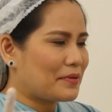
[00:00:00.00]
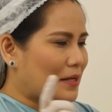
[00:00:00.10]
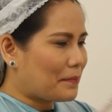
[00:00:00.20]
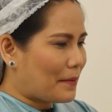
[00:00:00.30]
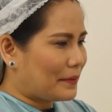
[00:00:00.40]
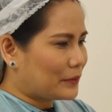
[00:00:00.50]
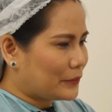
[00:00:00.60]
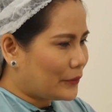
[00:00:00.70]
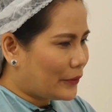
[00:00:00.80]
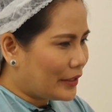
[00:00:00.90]

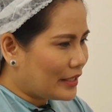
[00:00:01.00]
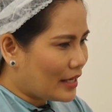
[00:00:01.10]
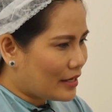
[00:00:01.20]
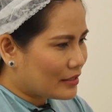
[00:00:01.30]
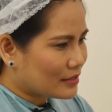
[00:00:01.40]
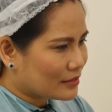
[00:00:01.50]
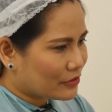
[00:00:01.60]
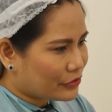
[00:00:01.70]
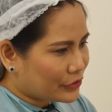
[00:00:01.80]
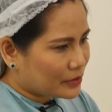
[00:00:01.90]
ipinagpapatuloy
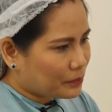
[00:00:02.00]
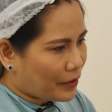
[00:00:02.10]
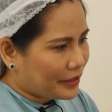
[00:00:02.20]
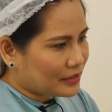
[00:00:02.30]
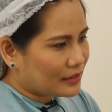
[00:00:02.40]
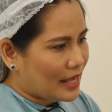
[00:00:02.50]
ang third part, the